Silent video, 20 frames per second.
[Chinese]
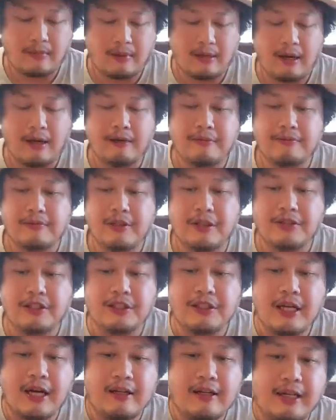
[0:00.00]
好，然后
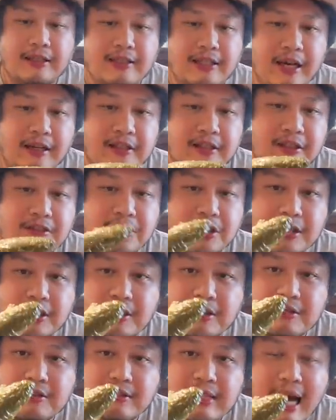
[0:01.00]
接下来来尝一根这
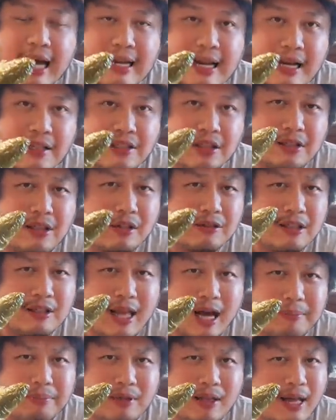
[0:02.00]
个大辣椒到底
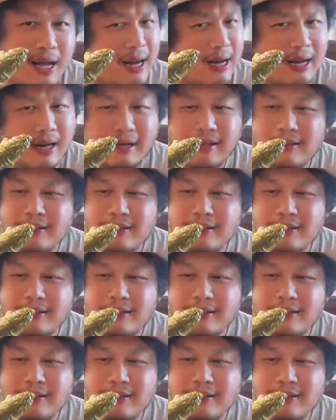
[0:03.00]
辣不辣、啊？